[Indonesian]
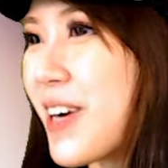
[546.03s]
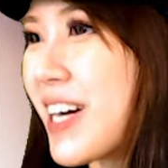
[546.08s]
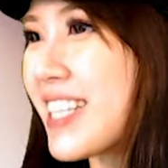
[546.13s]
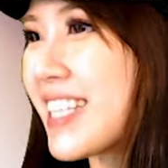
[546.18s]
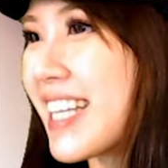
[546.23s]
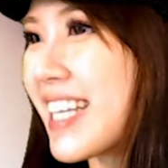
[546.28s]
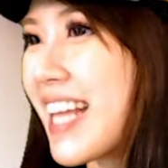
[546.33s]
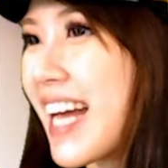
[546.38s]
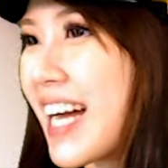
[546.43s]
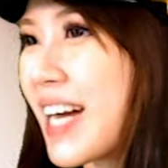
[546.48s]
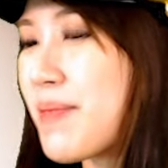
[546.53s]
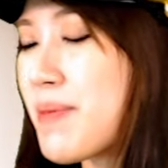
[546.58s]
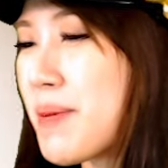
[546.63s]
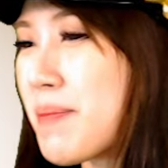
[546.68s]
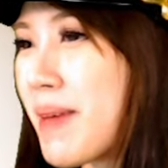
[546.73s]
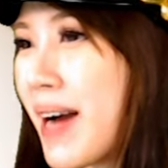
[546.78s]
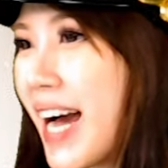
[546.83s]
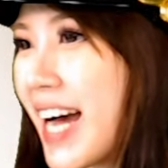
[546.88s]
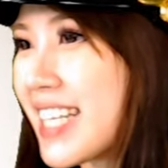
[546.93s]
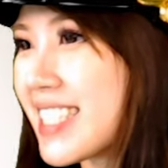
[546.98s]
one, kita akan
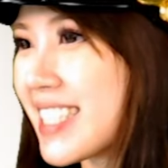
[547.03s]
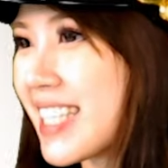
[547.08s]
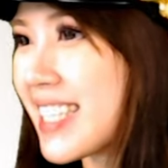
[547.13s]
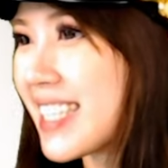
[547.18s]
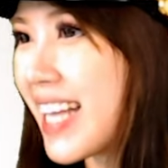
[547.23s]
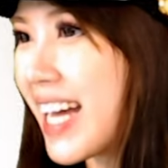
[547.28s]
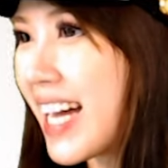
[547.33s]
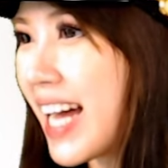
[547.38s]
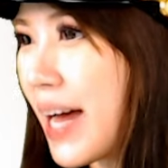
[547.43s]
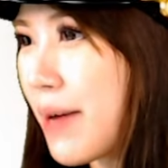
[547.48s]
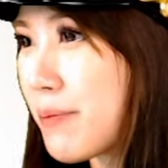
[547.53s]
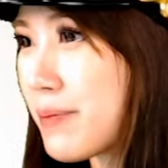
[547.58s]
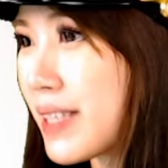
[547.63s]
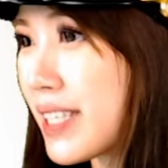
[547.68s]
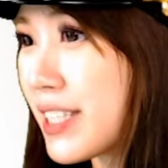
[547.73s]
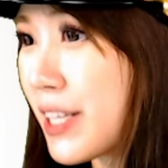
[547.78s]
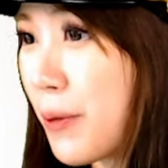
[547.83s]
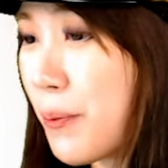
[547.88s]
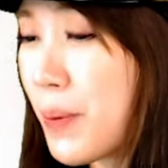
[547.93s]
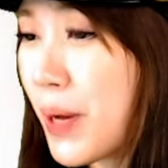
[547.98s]
membahas tentang
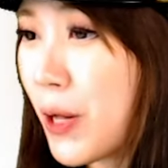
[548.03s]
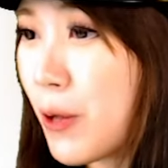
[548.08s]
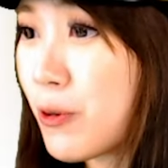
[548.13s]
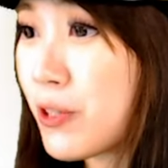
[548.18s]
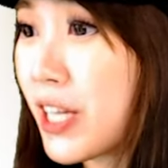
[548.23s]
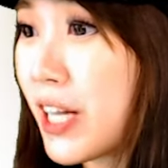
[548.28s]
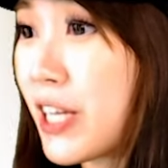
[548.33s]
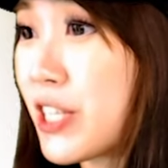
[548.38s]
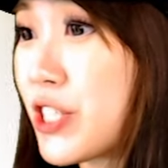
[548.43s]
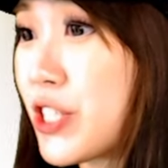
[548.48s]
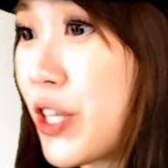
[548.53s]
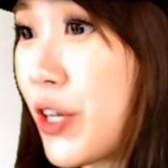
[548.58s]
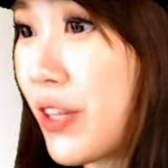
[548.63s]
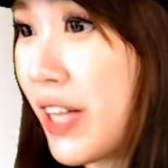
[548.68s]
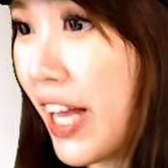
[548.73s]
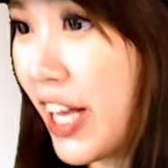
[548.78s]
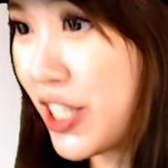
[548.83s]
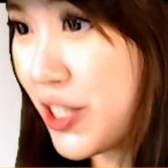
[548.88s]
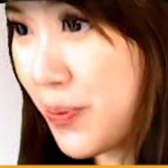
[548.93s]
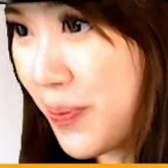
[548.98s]
update terbaru dari
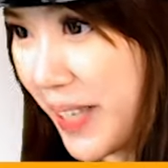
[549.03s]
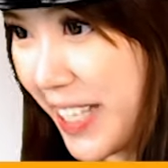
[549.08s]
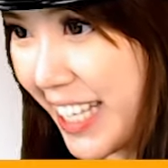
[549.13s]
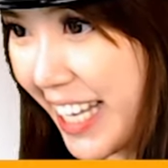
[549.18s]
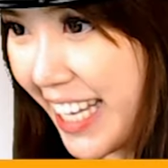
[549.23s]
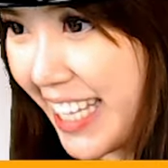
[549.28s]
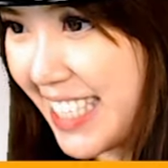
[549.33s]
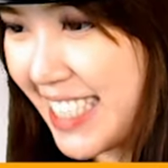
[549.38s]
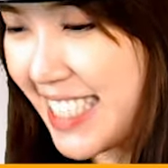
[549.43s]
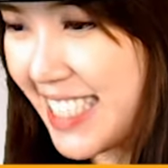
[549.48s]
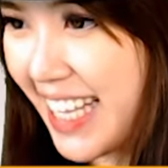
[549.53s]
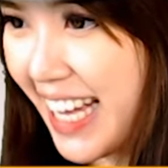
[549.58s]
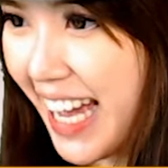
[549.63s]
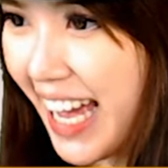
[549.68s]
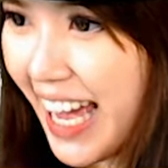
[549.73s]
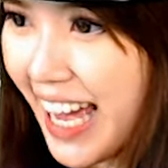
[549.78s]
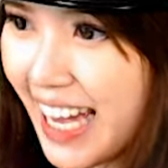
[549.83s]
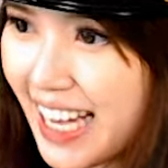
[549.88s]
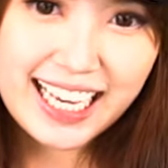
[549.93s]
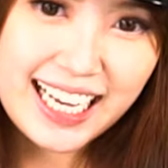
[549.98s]
Stone Age Begins.
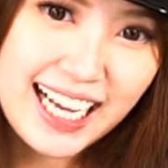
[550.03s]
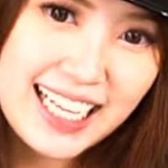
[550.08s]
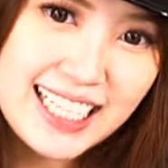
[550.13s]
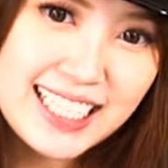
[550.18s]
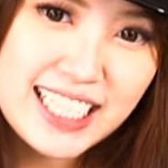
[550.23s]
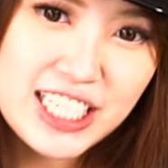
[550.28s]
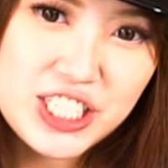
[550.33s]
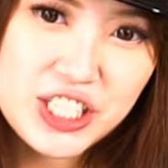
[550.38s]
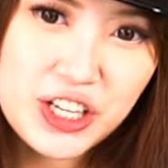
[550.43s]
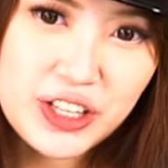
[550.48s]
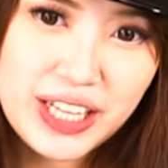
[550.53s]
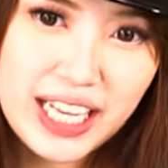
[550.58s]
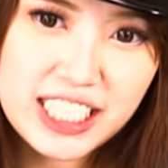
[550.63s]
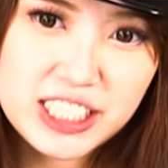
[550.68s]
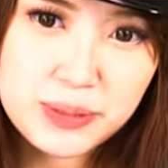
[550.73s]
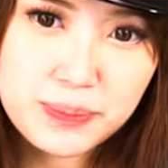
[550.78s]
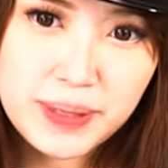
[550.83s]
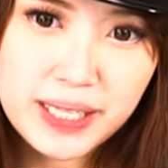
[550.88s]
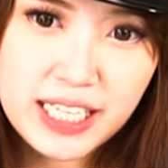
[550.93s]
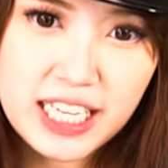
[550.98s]
Kali ini Stone
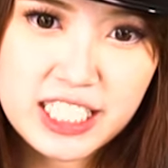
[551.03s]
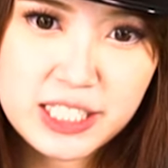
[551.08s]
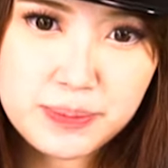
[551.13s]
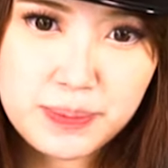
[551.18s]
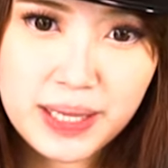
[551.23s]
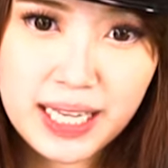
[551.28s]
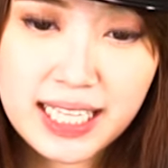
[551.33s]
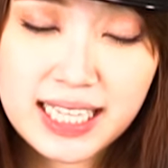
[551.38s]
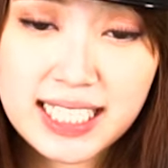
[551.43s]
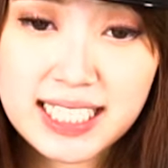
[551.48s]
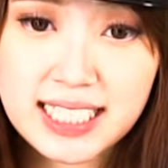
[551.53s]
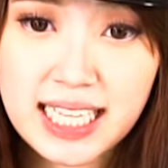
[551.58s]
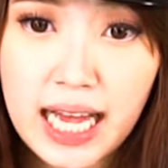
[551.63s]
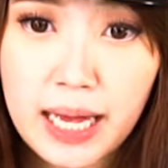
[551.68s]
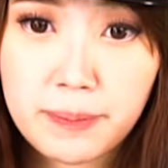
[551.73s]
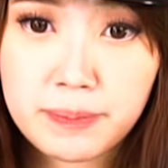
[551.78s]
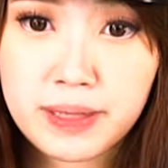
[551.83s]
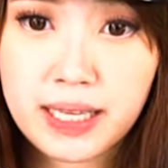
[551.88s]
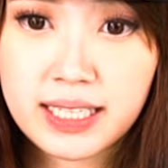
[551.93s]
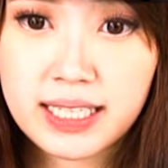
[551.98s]
Age Begins merilis
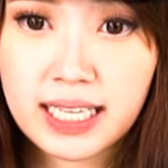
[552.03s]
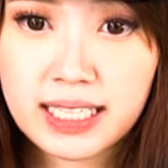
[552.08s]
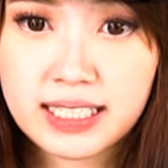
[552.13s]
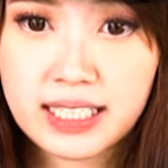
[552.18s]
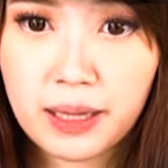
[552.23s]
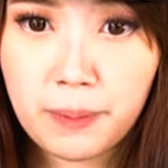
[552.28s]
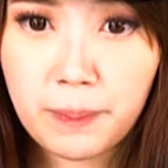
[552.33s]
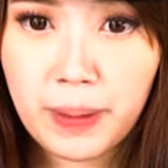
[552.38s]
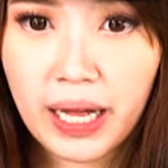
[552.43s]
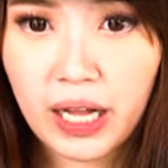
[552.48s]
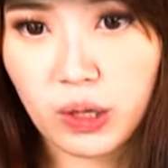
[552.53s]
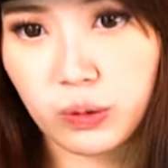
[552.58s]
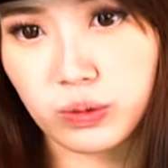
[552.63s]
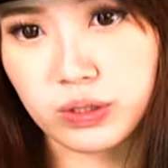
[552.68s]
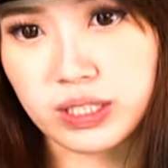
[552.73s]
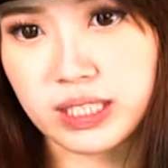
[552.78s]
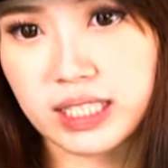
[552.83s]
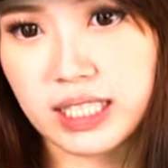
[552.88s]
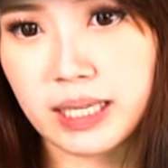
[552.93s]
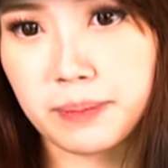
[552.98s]
updatean
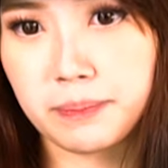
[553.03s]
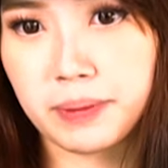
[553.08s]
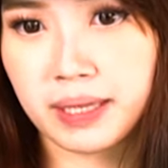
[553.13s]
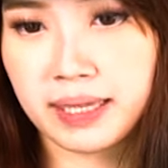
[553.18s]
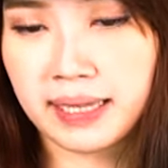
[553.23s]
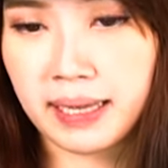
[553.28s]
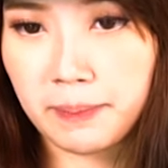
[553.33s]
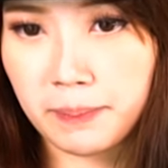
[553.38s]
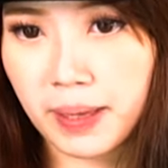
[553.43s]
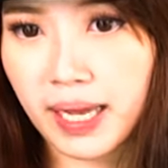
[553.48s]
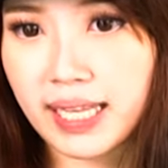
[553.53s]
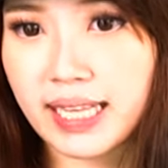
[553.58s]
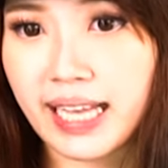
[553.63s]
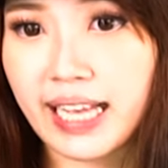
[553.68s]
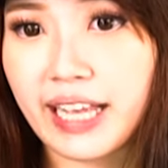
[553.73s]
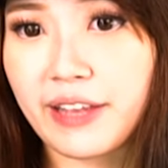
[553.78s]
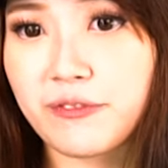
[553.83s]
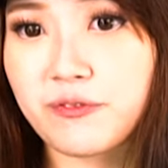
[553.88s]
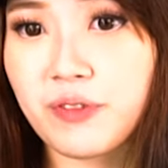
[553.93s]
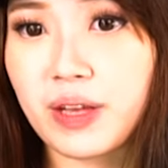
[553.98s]
terbaru. Jadi yang pertama ada
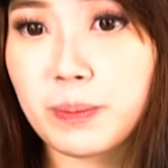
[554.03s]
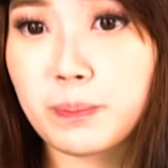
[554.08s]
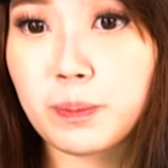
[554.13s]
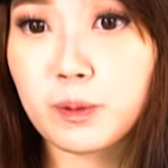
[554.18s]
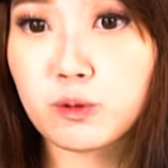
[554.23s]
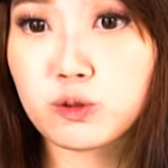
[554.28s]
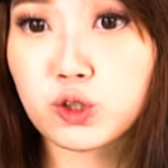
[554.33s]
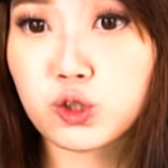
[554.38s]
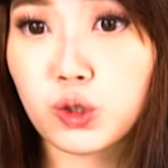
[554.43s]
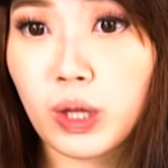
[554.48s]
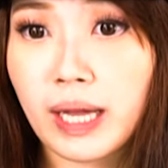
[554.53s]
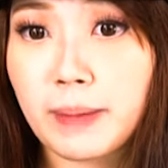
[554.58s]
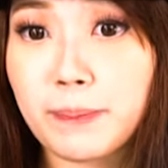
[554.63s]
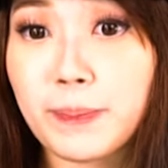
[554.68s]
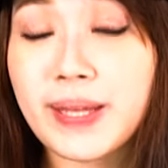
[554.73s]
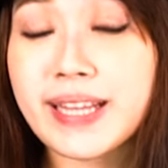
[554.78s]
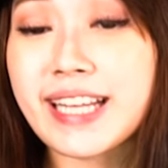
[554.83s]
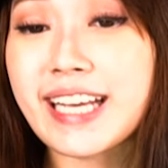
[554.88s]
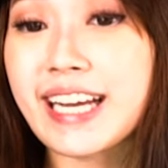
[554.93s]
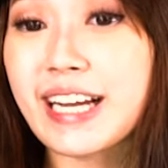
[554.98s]
event peluncuran
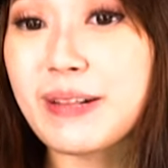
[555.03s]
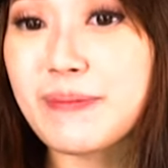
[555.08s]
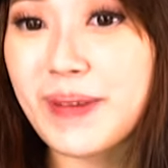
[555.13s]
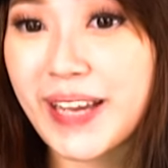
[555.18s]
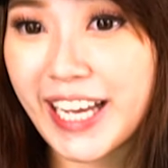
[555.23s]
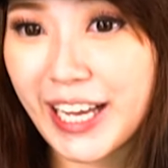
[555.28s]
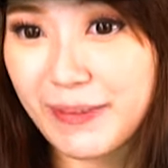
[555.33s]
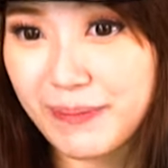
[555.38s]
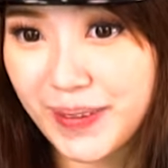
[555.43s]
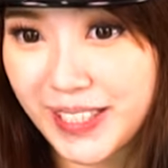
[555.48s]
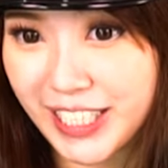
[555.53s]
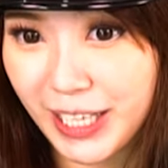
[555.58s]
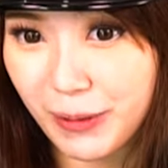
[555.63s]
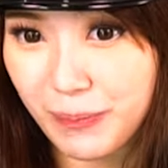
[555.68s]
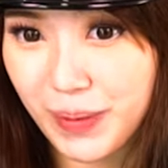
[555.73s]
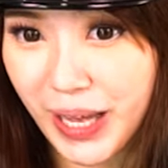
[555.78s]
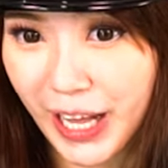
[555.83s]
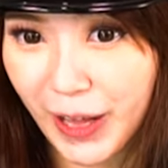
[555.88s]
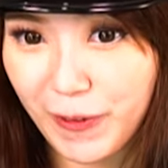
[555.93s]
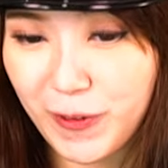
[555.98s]
Mythical Mecha Pet
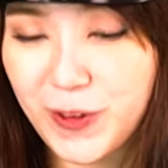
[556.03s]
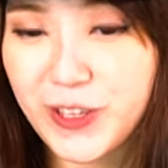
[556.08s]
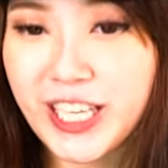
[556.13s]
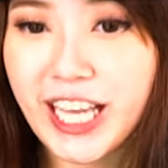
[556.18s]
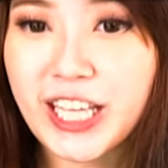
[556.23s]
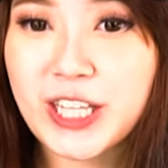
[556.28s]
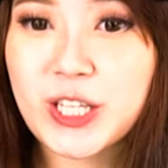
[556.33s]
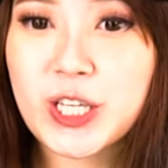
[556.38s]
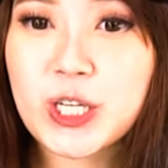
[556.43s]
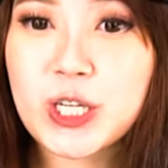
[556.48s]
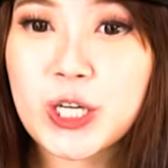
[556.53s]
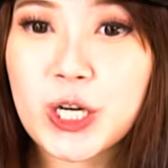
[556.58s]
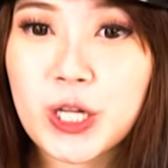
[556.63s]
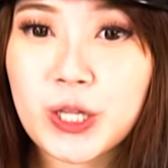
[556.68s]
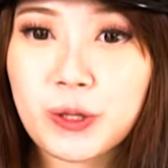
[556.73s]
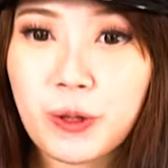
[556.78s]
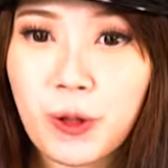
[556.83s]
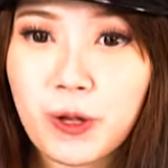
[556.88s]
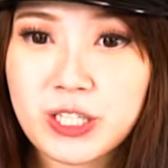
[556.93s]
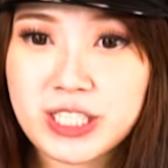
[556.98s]
terbaru yaitu
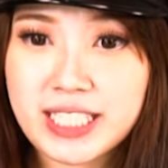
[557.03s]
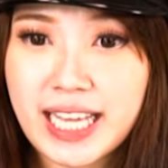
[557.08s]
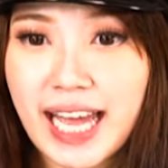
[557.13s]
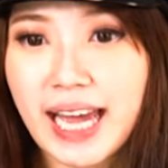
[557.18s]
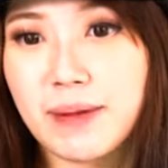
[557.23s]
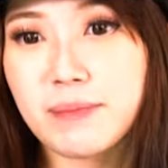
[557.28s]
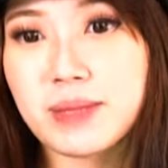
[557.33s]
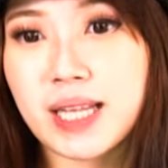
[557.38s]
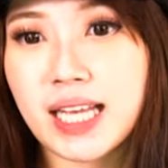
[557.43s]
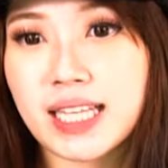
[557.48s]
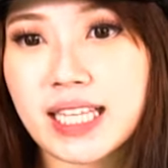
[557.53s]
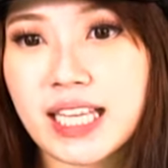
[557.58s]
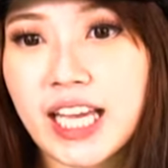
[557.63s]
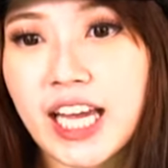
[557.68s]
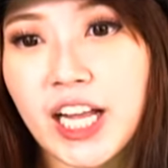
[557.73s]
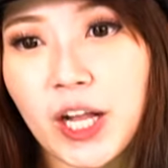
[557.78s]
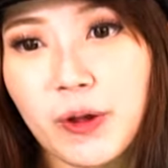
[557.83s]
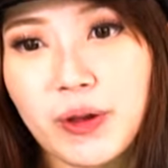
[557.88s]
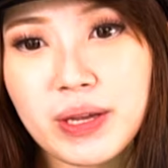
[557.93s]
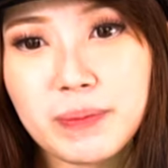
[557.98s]
Golros M dan
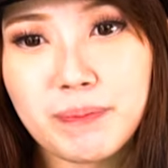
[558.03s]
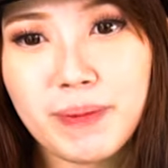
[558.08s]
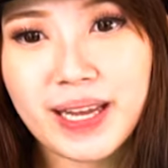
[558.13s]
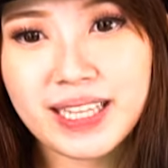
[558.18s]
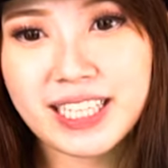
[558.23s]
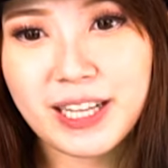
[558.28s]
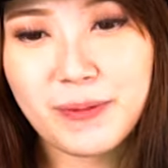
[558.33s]
Heroic Pet